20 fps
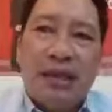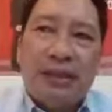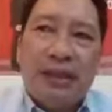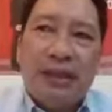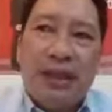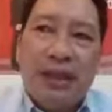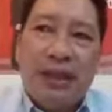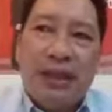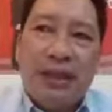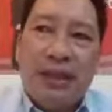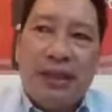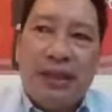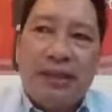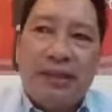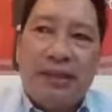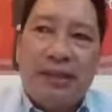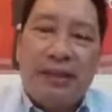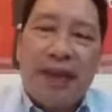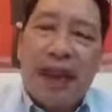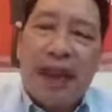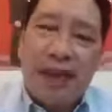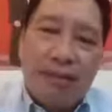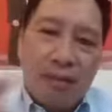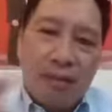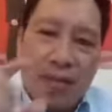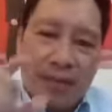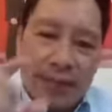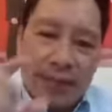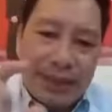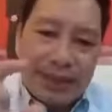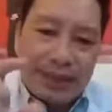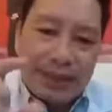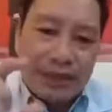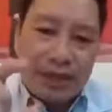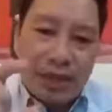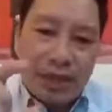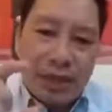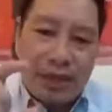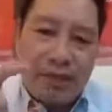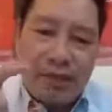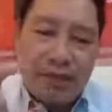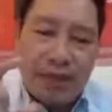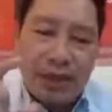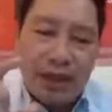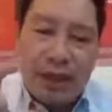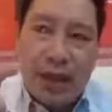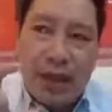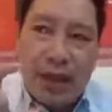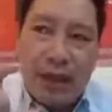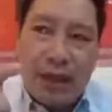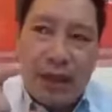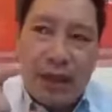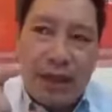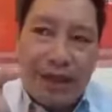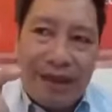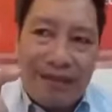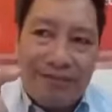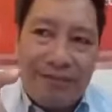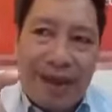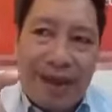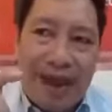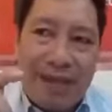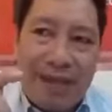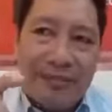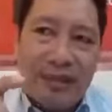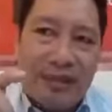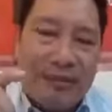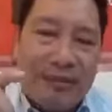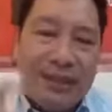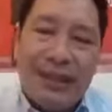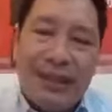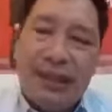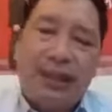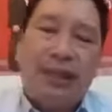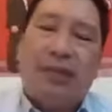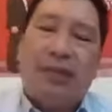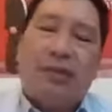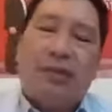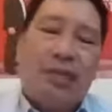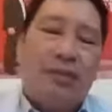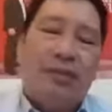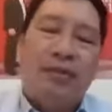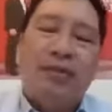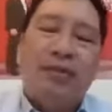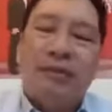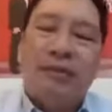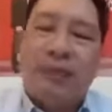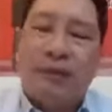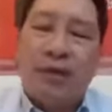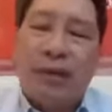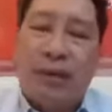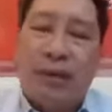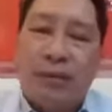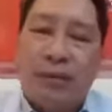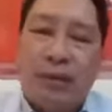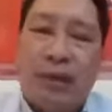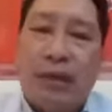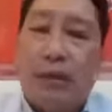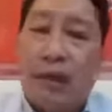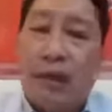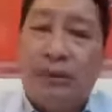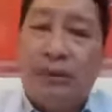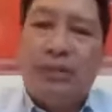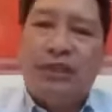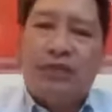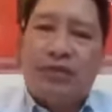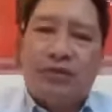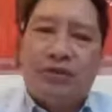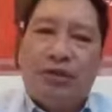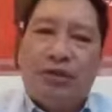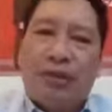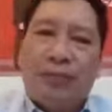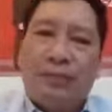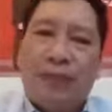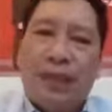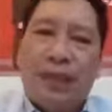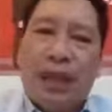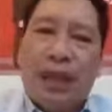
thì người ta bán một cái serum như thế đó khoảng 30 ml là khoảng 400 đô tức là khoảng 10 triệu đồng